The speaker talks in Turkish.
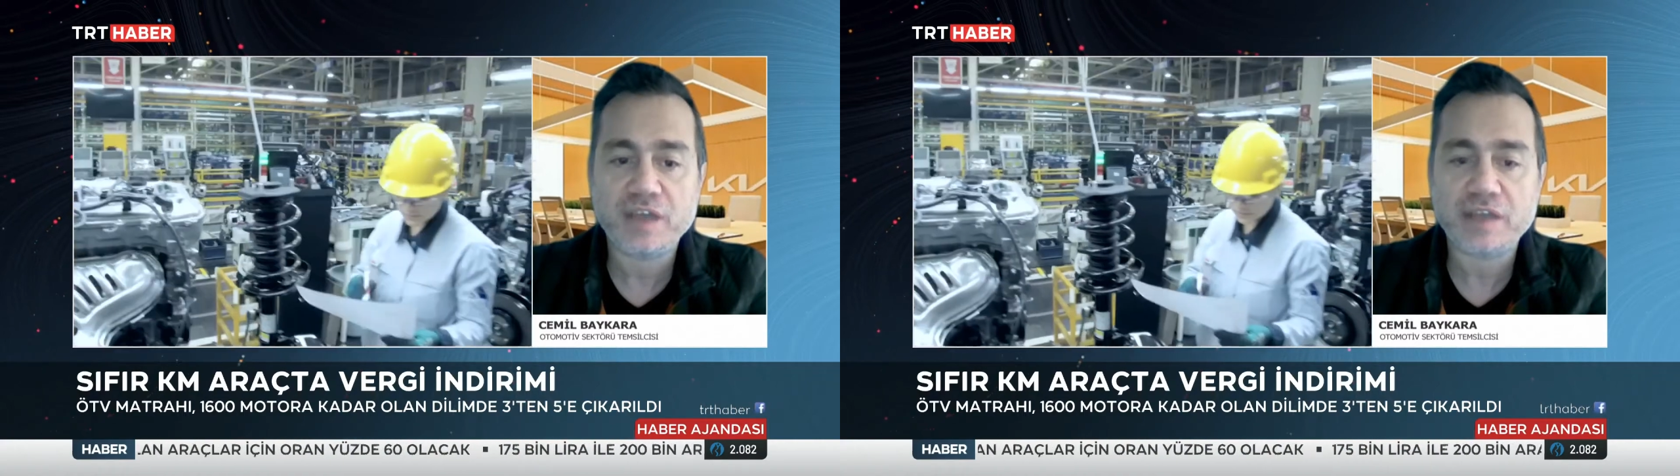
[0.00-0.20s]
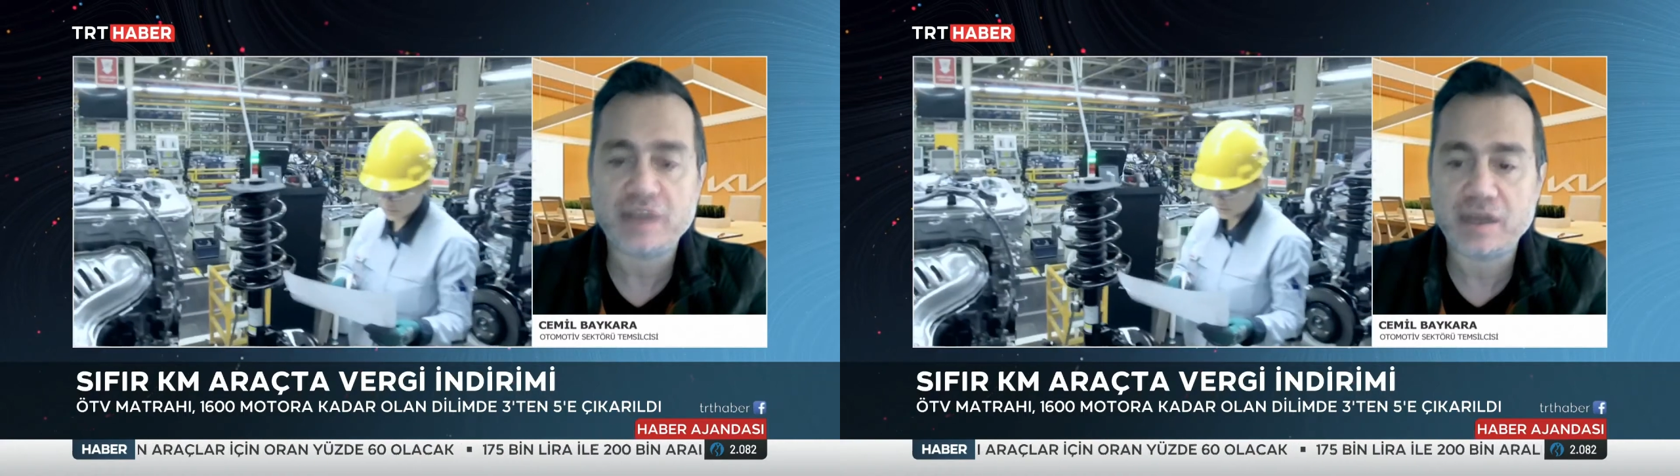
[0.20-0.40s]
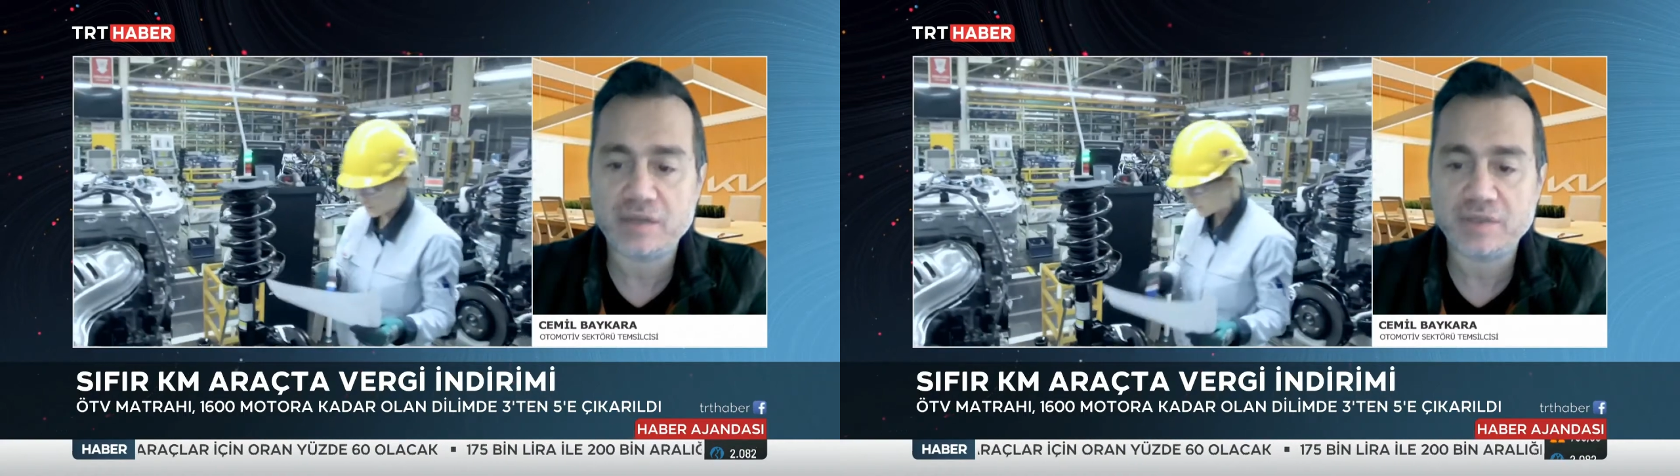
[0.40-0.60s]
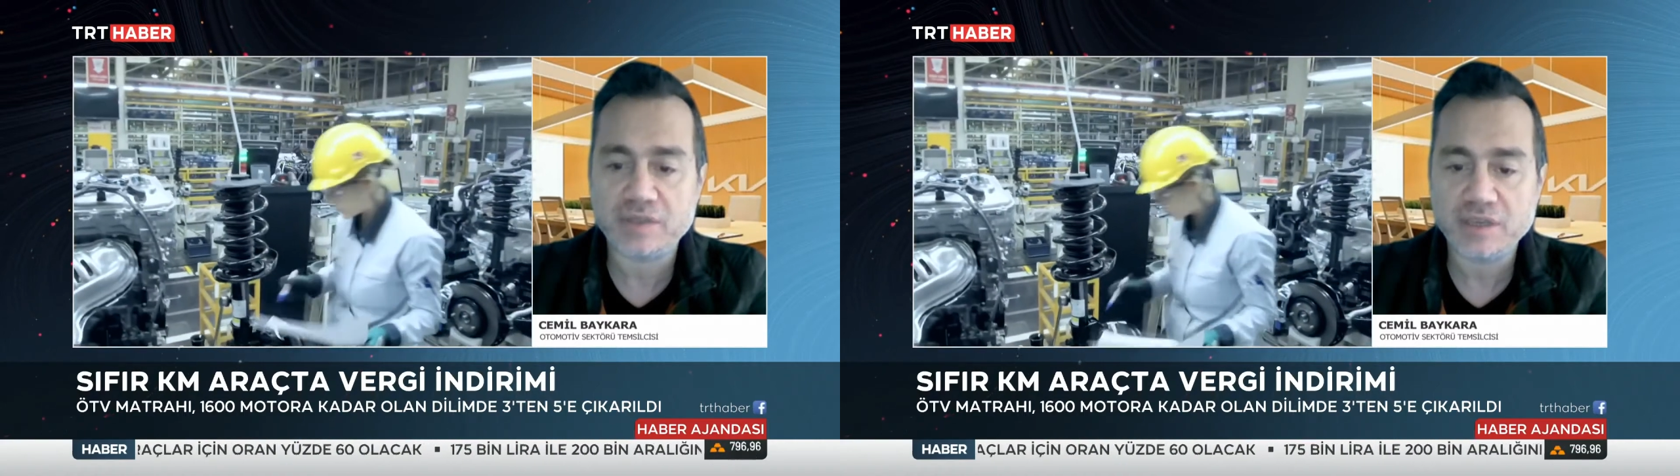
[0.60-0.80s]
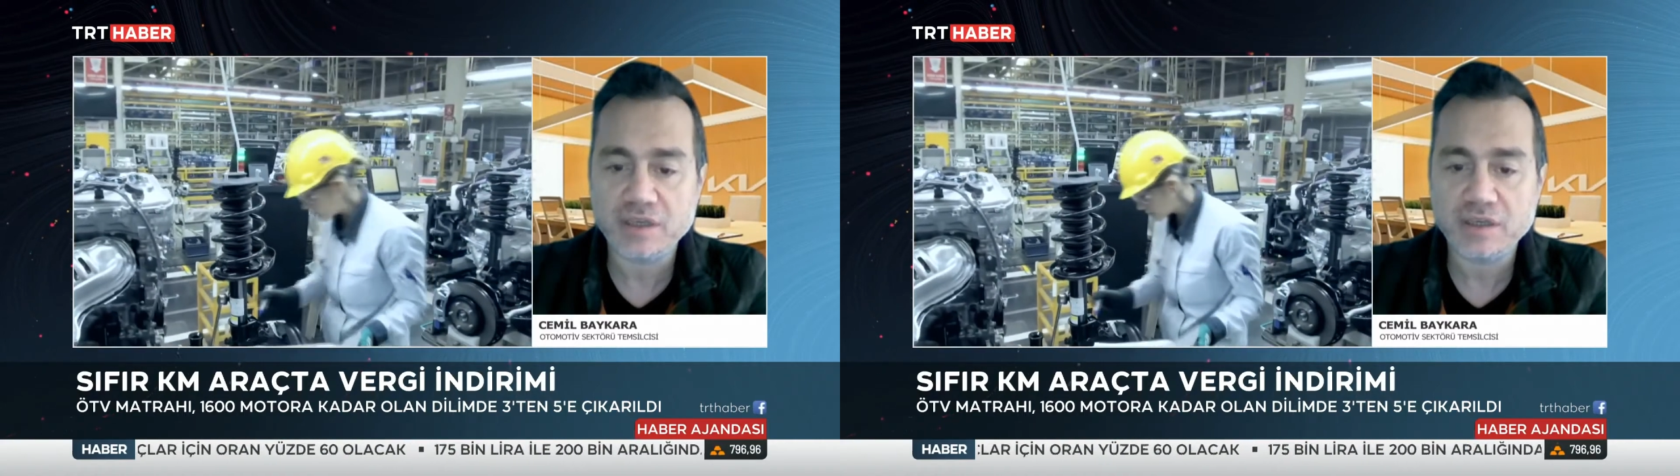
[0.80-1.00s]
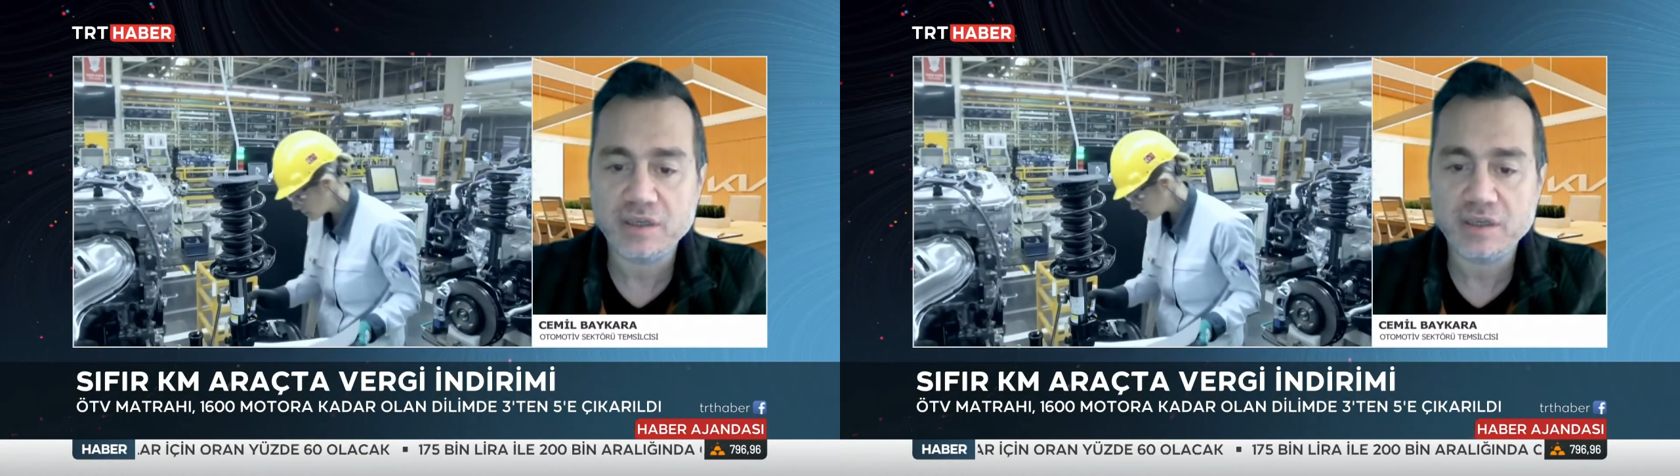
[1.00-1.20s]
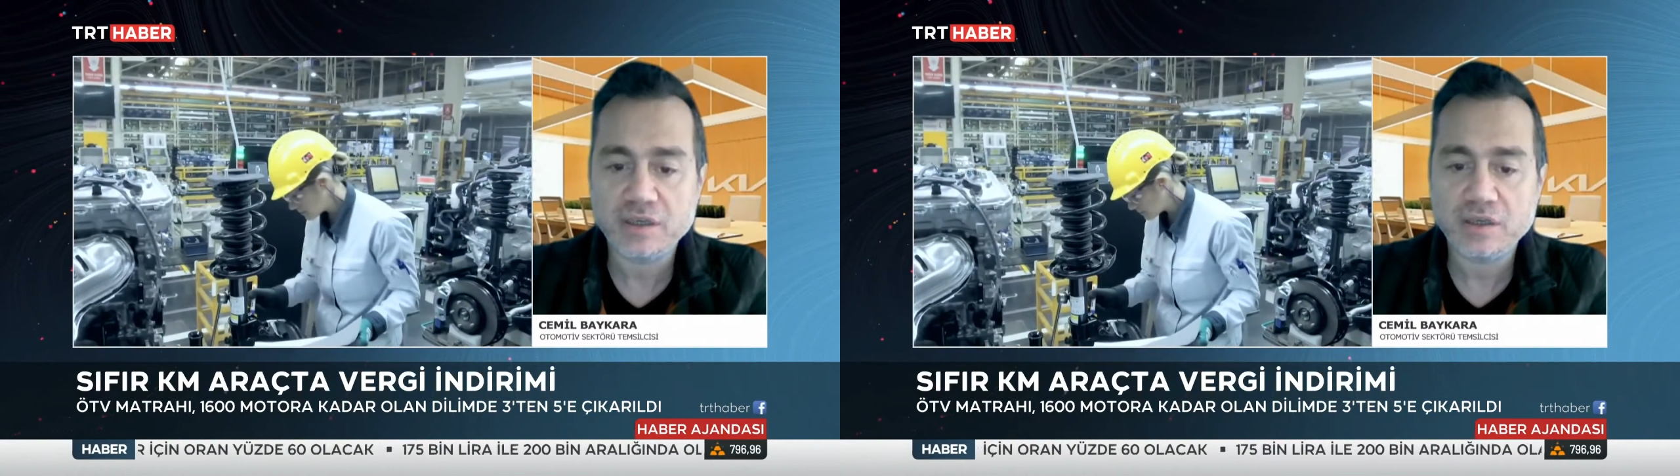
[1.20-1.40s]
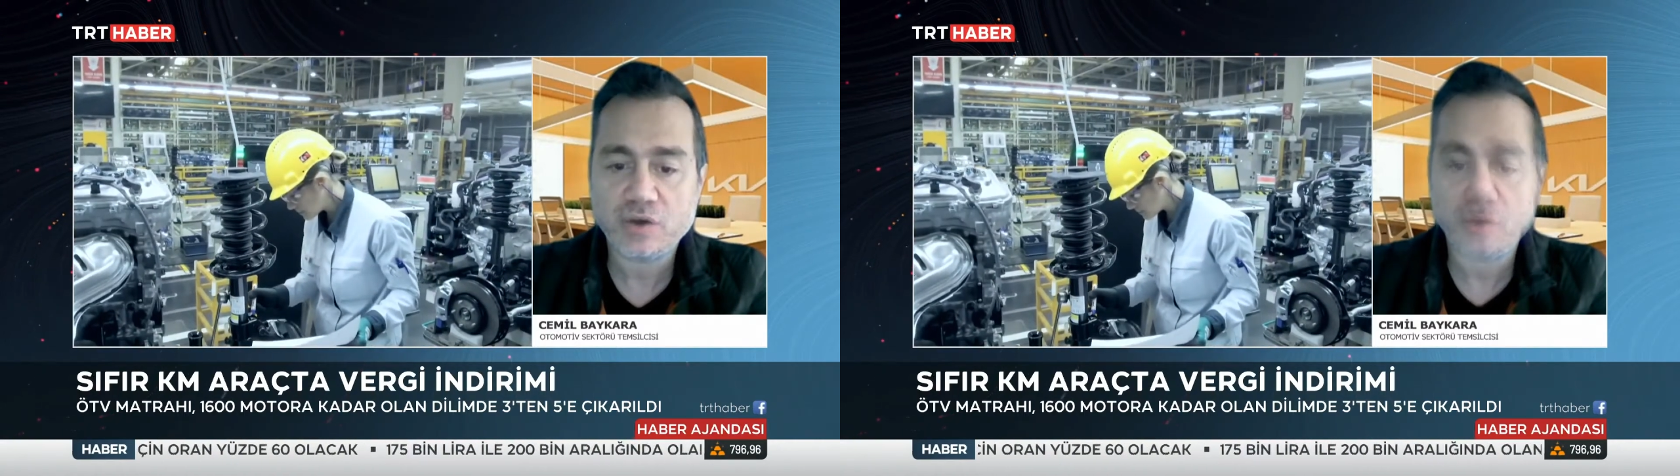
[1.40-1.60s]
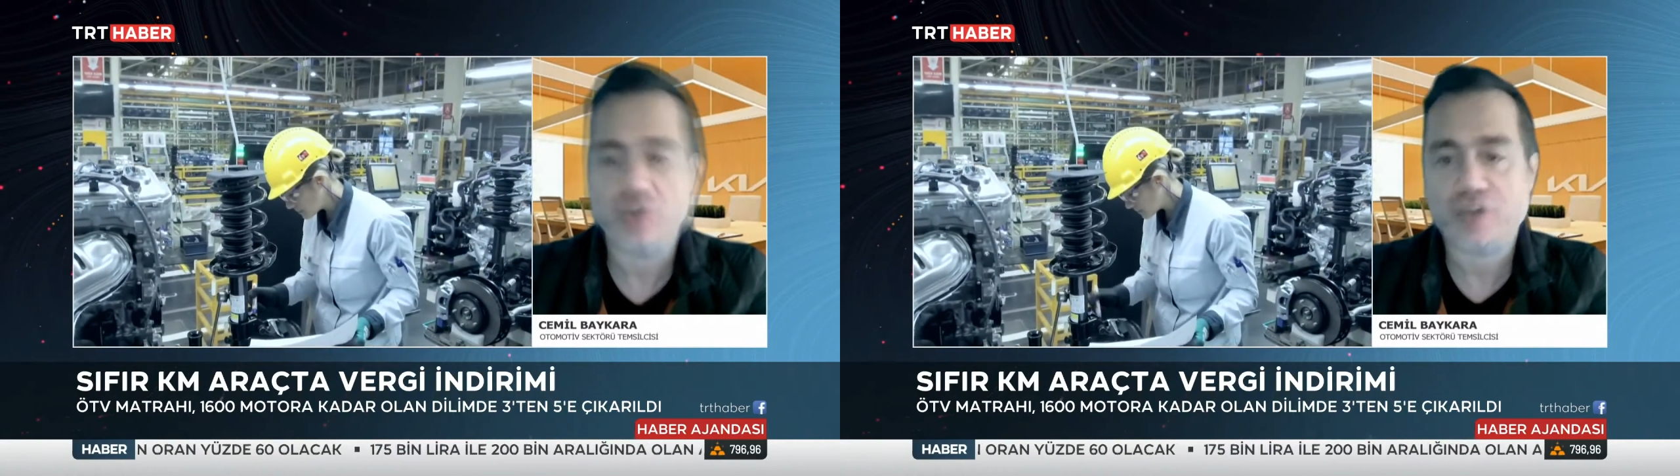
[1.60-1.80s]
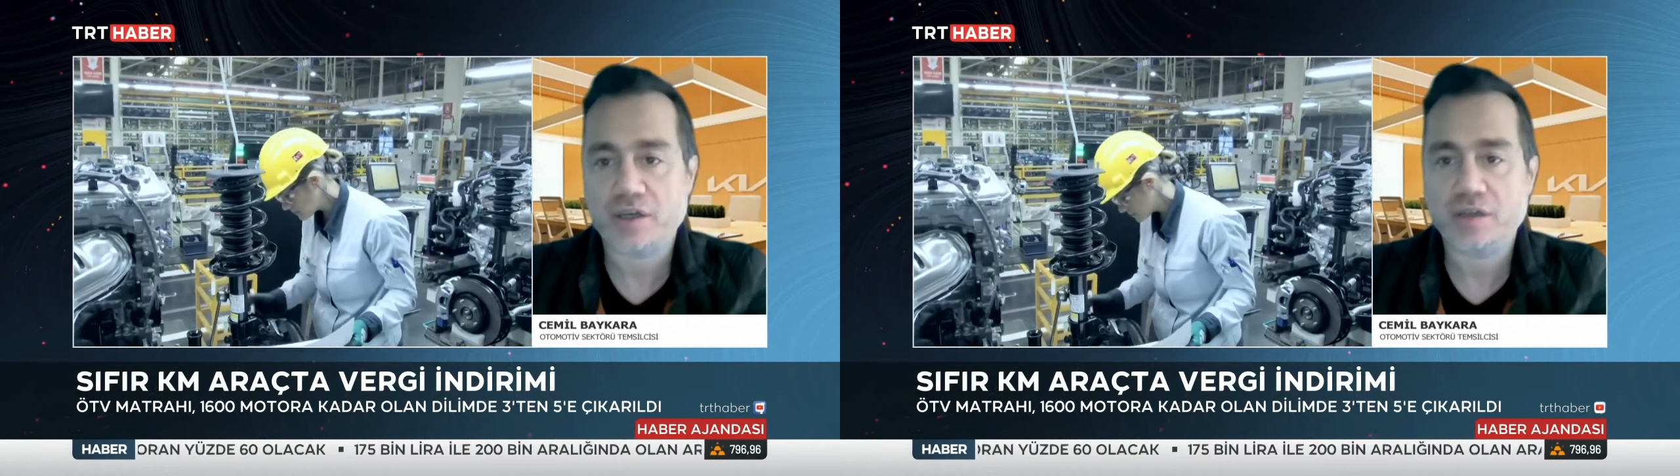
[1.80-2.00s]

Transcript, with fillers: gerilemesi olacak.